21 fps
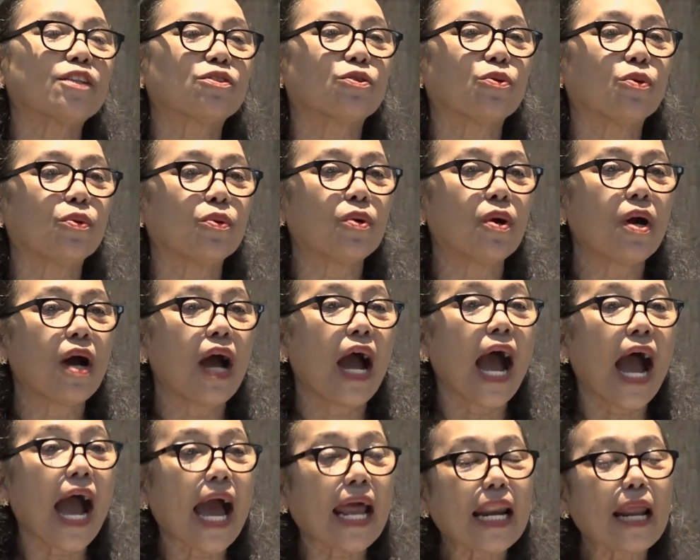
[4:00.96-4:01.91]
itu
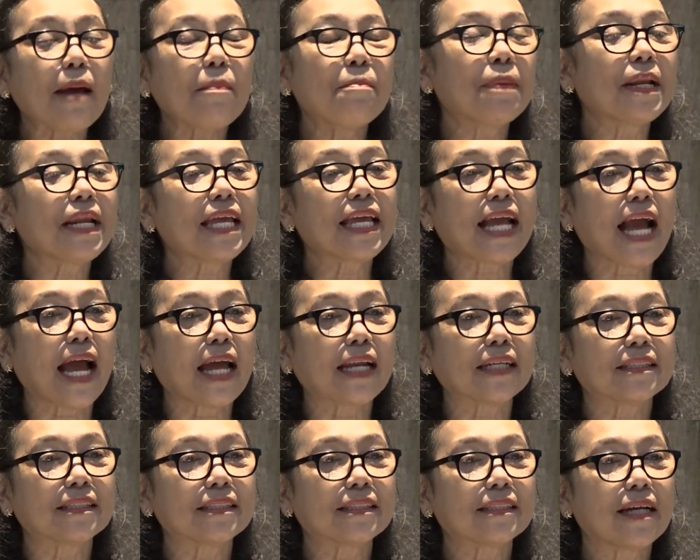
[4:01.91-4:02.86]
Allah
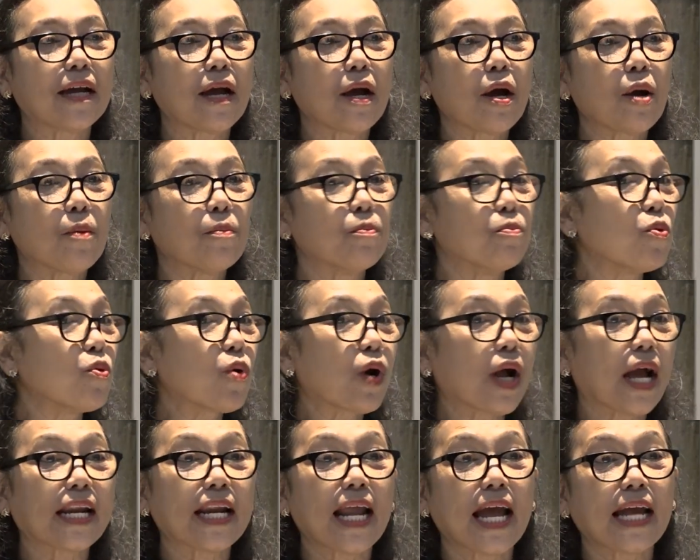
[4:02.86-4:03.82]
berikan
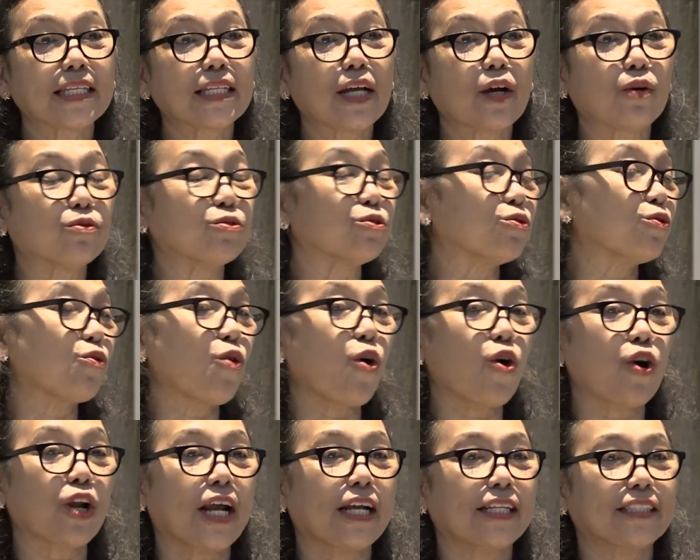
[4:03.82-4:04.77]
bukan hanya untuk
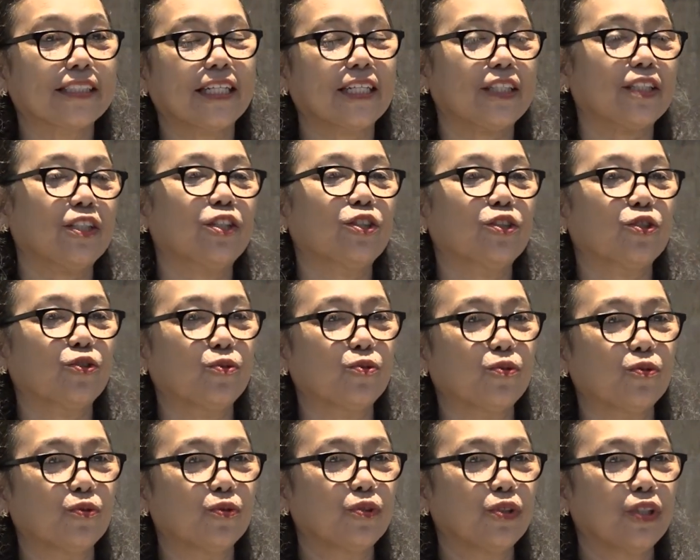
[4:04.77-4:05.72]
orang tertentu,
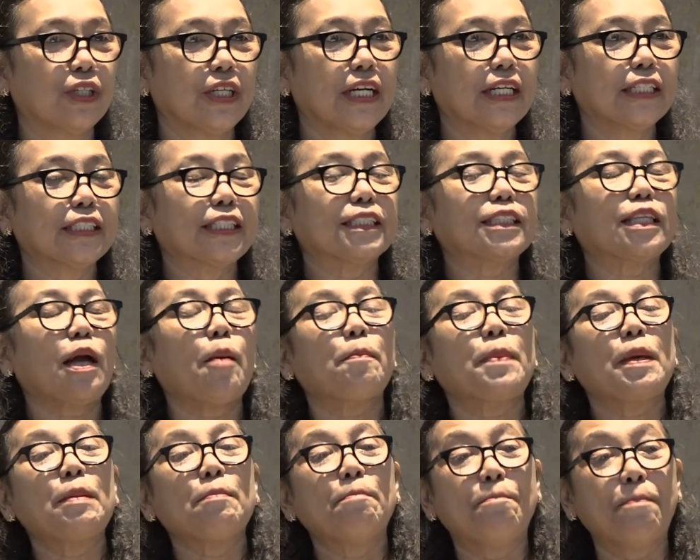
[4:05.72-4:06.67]

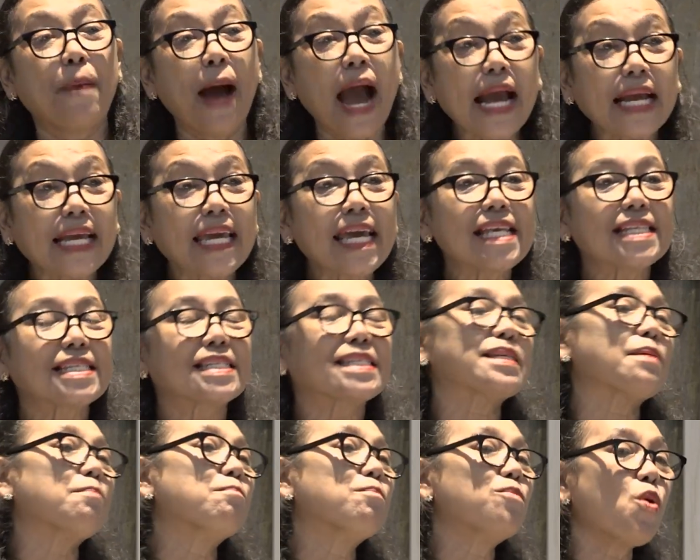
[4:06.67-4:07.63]
tetapi bagi
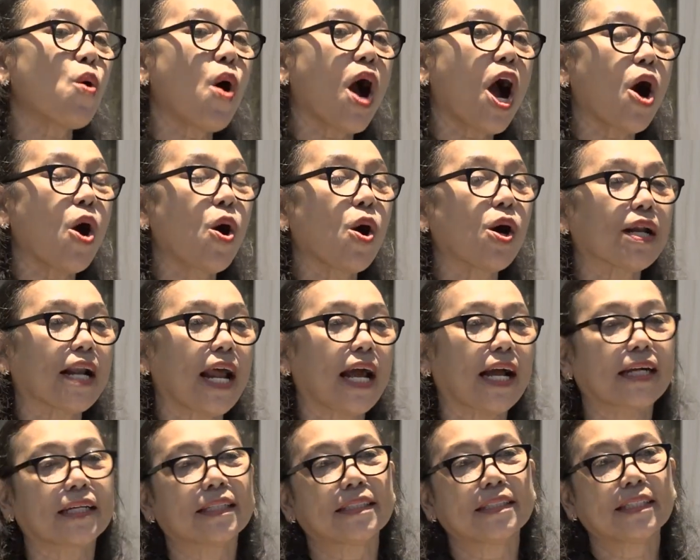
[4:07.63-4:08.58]
semua
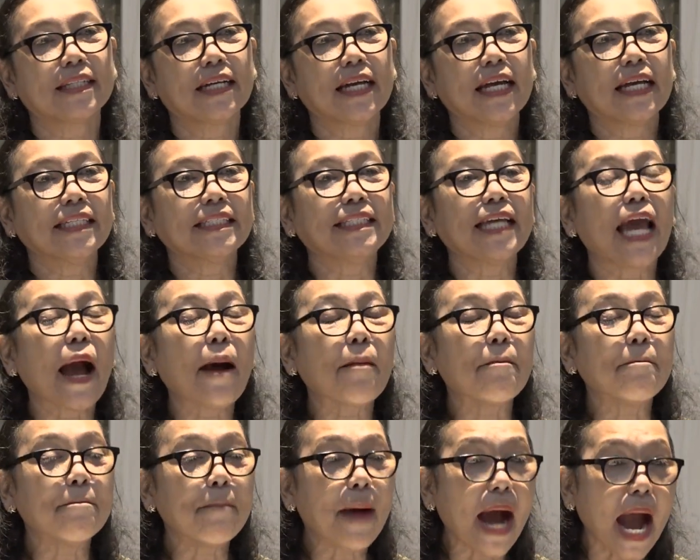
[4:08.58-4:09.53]
orang yang
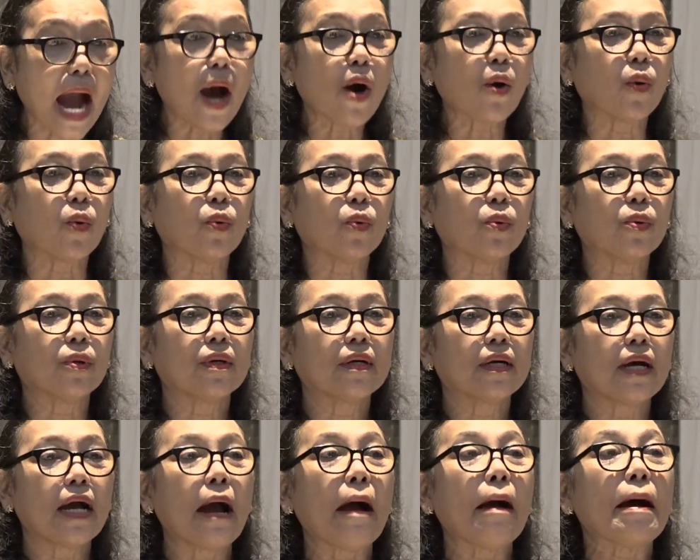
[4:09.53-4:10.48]
mau
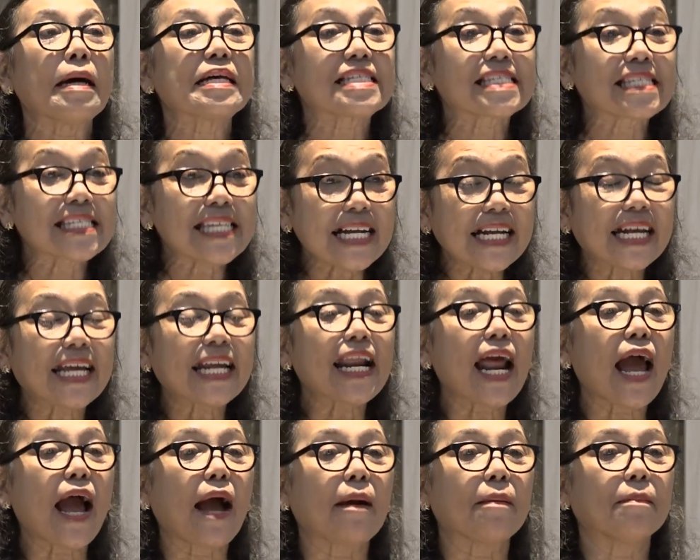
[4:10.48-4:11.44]

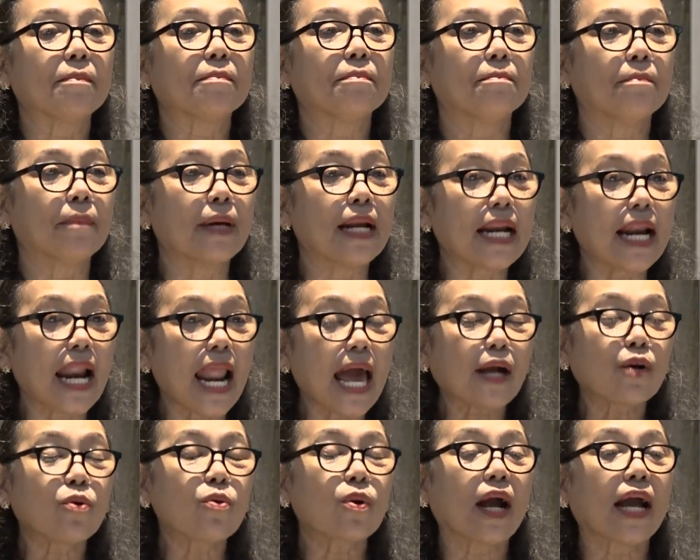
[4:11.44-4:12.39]
segera
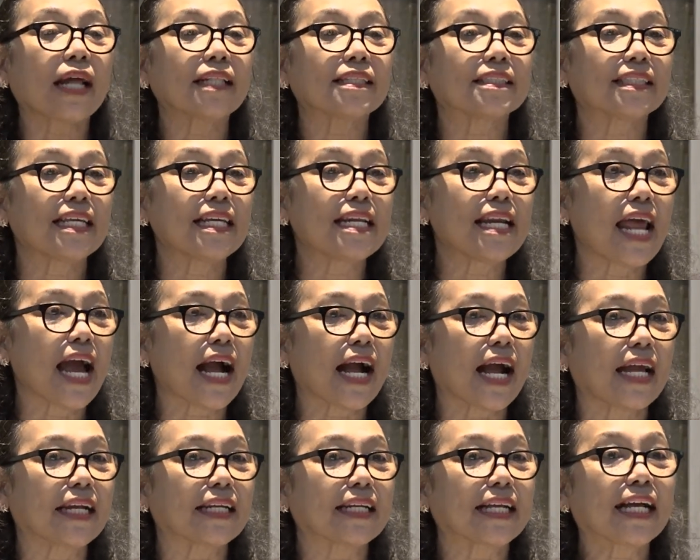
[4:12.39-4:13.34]
melakukan
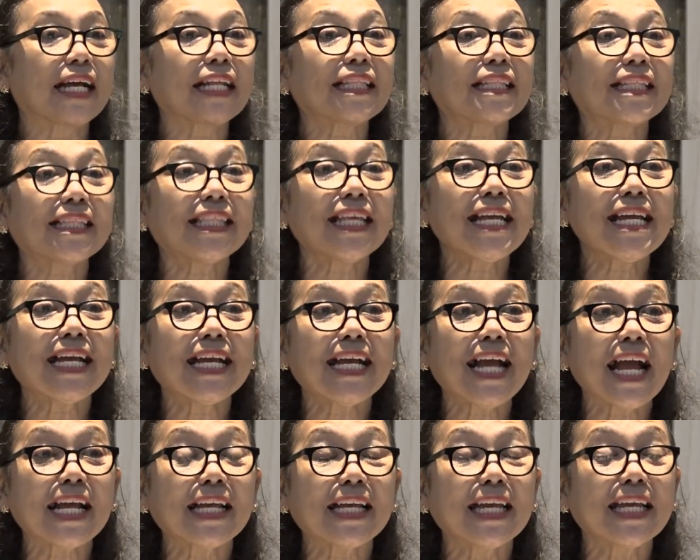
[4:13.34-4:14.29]
tindakan
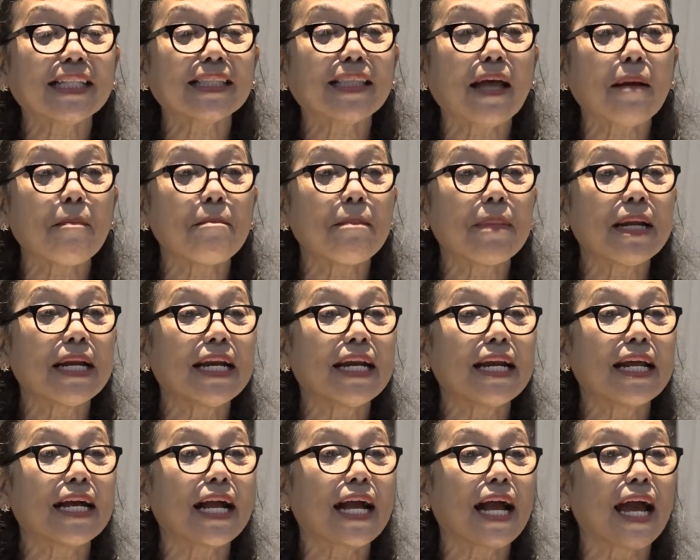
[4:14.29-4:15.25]
ketika kita
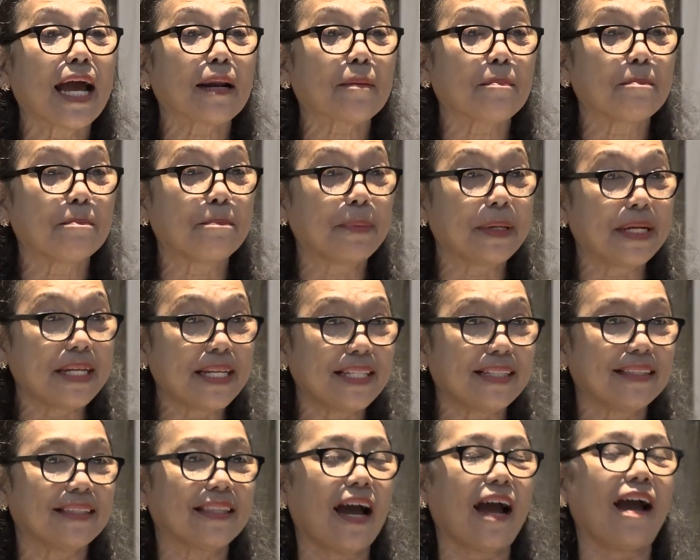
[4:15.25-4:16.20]
mendengar
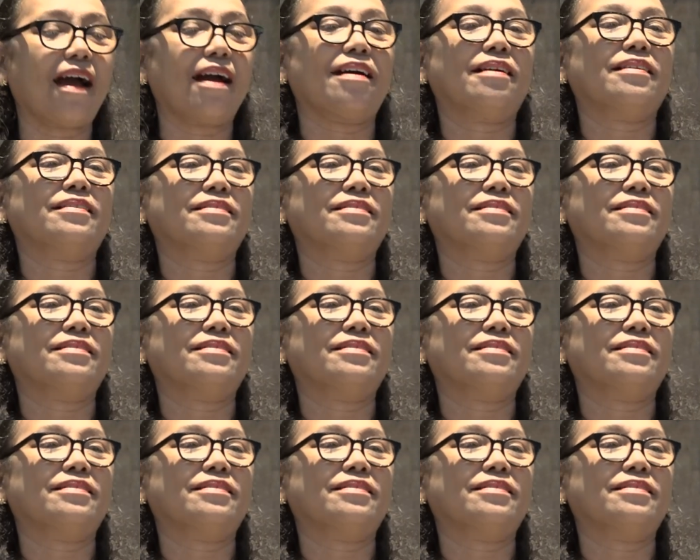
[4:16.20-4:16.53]
berita.